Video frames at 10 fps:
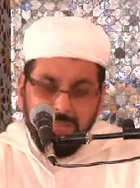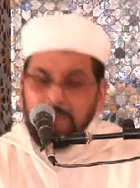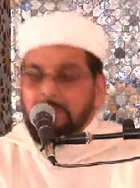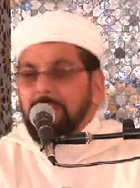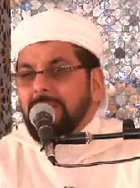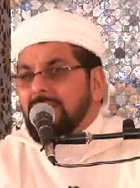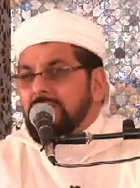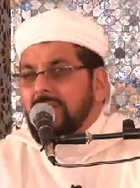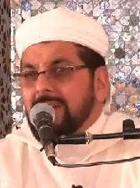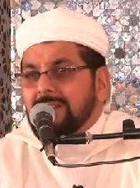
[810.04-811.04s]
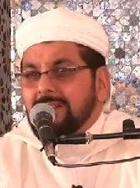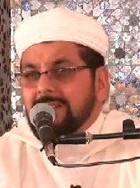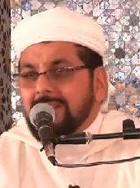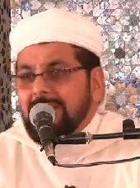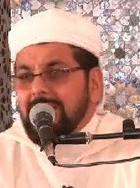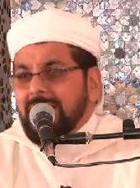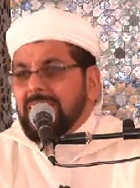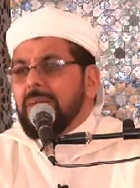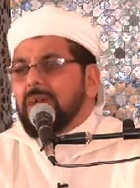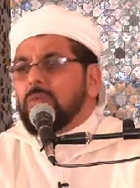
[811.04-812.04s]
ما معنى الجهل؟
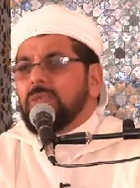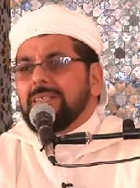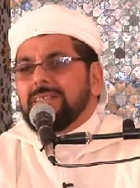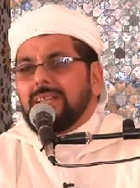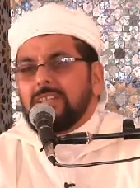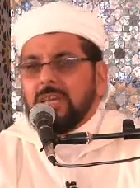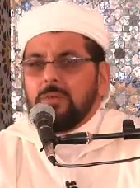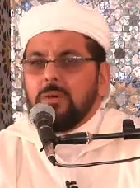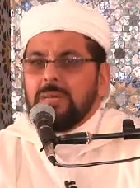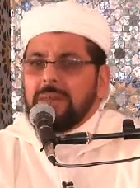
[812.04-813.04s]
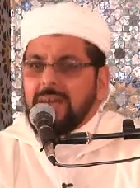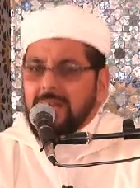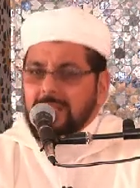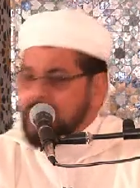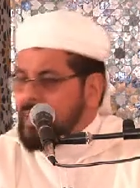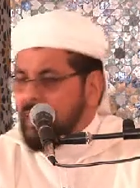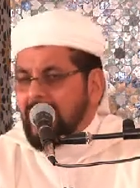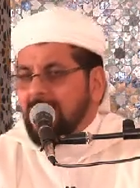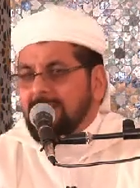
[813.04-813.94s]
حينما يقول الإنسان الجهل هو اللي ما قاريش لا لا